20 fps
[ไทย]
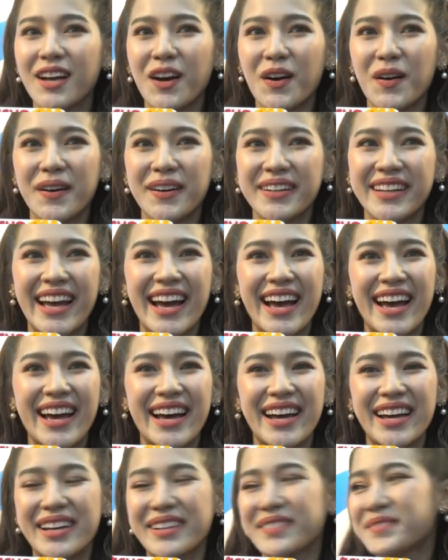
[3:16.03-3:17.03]
ก็ถ้า
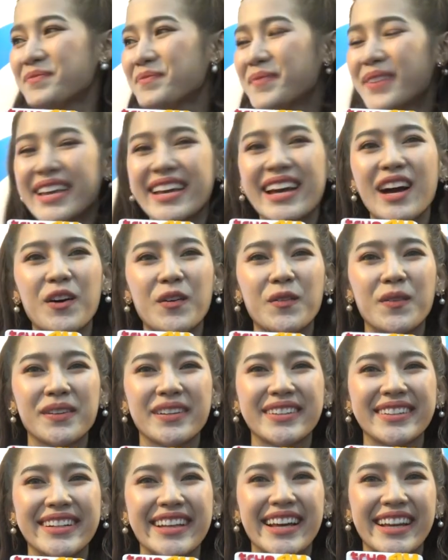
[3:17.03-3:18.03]
พี่เขา
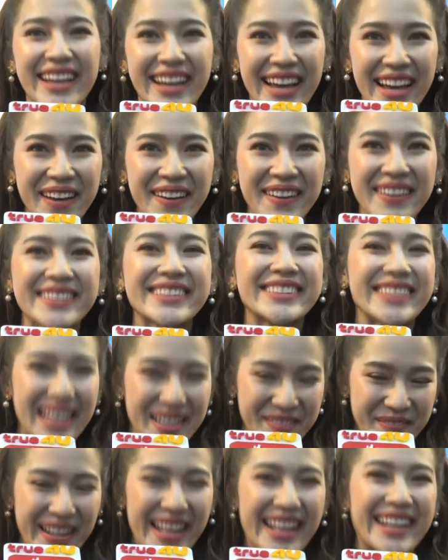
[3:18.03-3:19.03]
เรียกยังไงก็
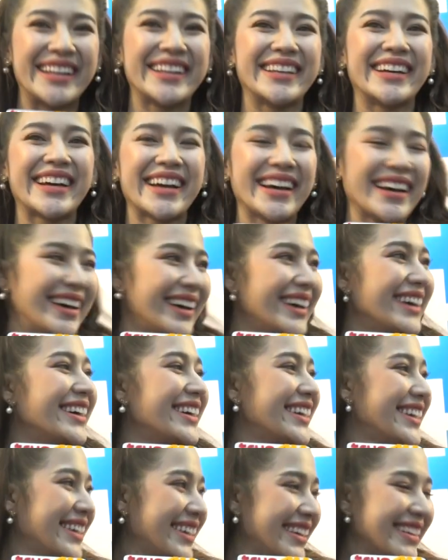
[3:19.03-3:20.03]
ตามนั้นเลยค่ะ
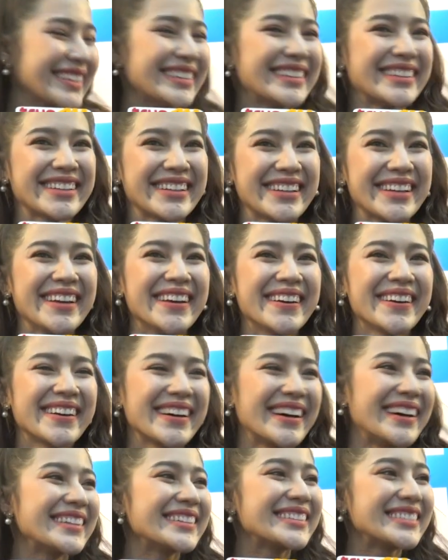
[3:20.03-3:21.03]
ที่เขาเรียกว่าแฟน
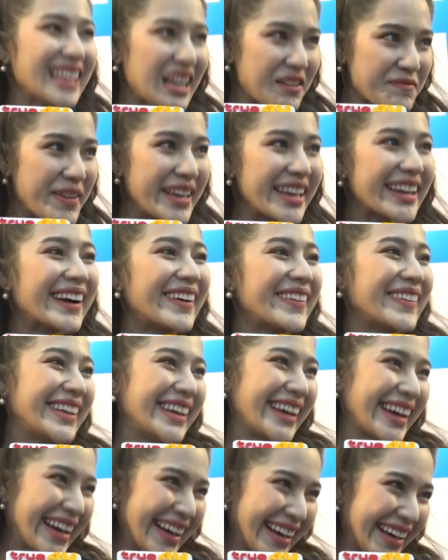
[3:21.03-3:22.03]
แล้วก็ตามพี่เขาเล
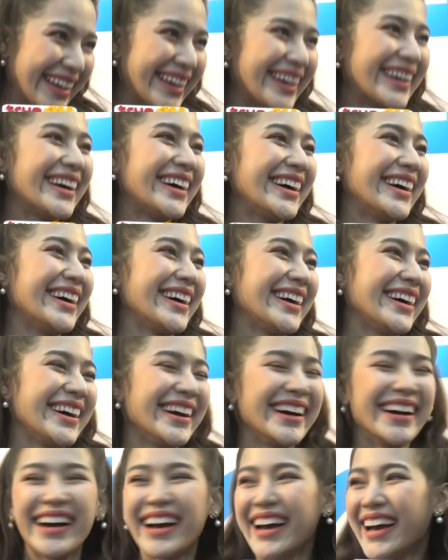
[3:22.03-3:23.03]
เรายเรียกค่ะพี่เแฟรเรียกแฟน
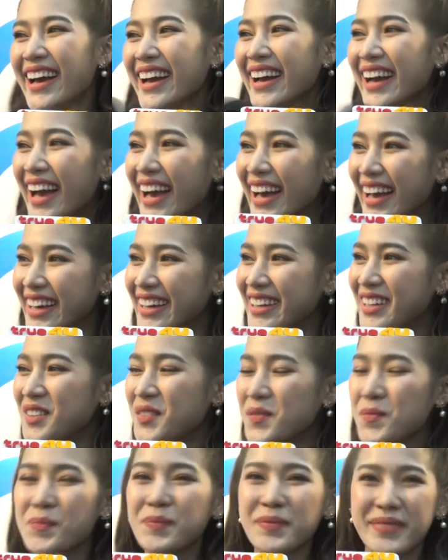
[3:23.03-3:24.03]
ไหมคะ ค่ะ
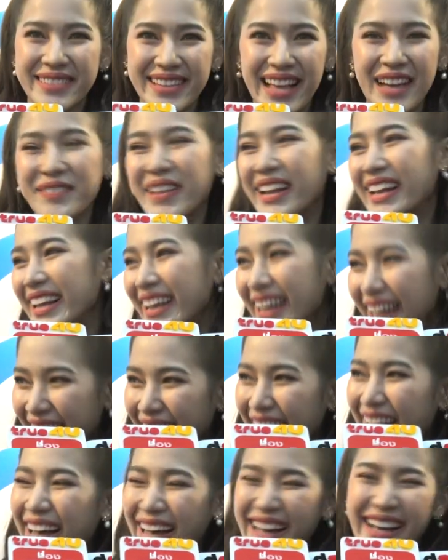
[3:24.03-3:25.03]
ตามนั้นเลย
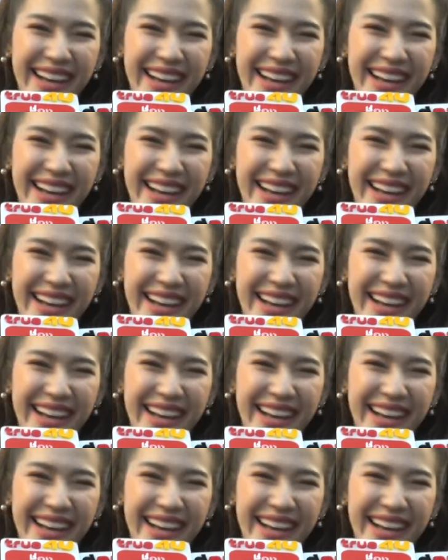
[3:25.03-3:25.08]
ค่ะ